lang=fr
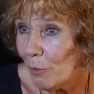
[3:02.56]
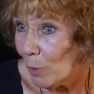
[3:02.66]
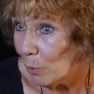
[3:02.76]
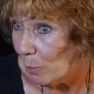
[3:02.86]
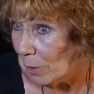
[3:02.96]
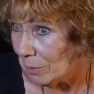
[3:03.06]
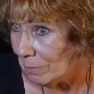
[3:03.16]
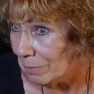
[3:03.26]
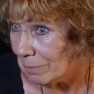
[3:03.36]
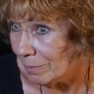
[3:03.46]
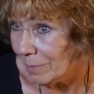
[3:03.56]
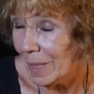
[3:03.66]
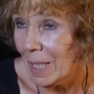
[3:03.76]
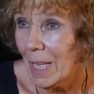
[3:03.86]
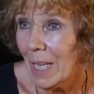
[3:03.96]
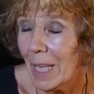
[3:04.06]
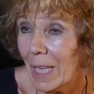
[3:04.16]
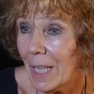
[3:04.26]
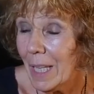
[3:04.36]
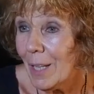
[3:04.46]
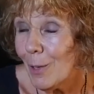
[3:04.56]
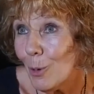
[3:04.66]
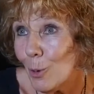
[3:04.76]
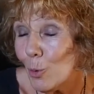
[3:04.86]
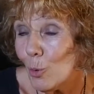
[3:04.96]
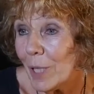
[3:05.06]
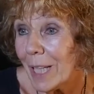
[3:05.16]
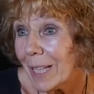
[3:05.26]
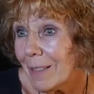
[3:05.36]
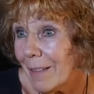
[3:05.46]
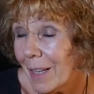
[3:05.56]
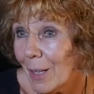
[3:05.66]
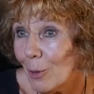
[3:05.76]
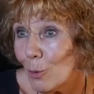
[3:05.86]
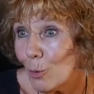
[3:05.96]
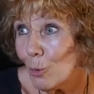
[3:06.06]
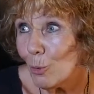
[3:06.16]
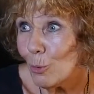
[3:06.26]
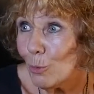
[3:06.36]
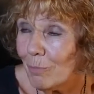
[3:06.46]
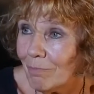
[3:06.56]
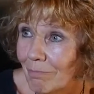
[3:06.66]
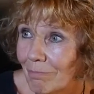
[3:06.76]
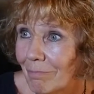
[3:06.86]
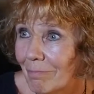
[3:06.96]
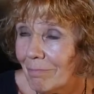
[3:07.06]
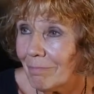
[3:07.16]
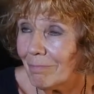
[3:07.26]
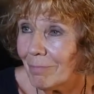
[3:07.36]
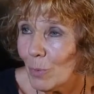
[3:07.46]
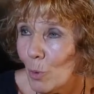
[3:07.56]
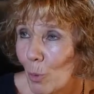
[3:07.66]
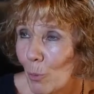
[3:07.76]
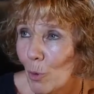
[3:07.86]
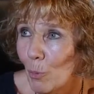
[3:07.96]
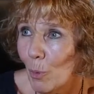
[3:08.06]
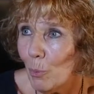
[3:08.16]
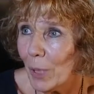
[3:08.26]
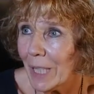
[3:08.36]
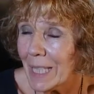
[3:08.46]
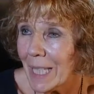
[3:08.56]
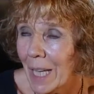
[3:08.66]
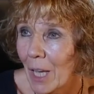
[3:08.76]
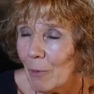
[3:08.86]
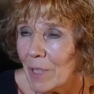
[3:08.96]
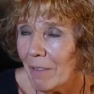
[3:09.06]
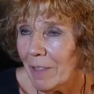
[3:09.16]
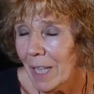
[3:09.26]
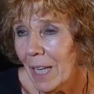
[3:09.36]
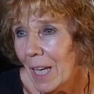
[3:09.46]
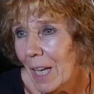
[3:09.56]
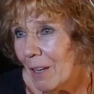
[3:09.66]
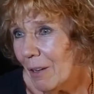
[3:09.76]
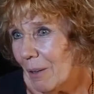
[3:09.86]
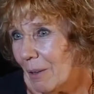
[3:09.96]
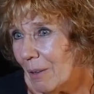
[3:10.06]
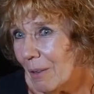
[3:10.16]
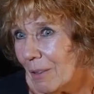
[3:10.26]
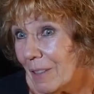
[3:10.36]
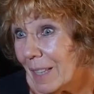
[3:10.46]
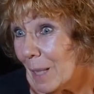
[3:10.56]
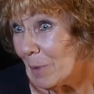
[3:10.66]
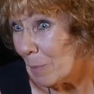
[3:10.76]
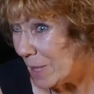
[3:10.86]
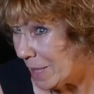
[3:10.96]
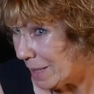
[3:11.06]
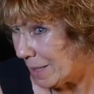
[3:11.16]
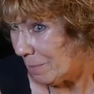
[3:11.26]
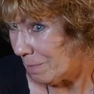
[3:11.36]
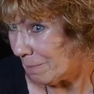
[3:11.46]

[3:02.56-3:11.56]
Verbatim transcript: l'environnement et les critères de... Comment, comment on pourrait dire Vous savez, d'adaptabilité.